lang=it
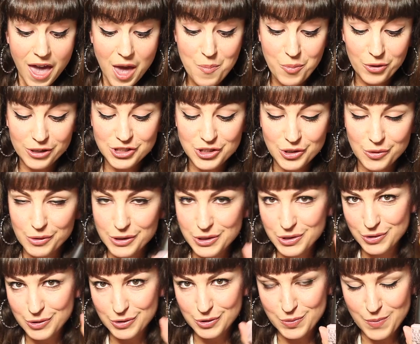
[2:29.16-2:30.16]
e poi c'è
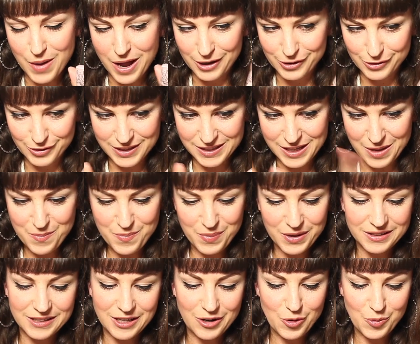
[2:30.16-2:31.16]
questo smalto
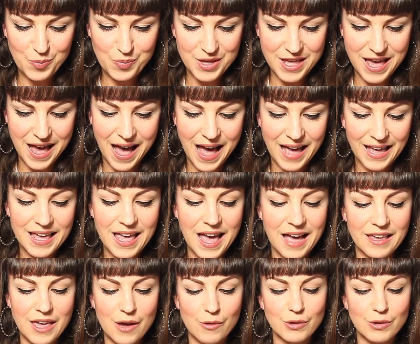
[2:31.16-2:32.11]
sempre dell'OPI, anche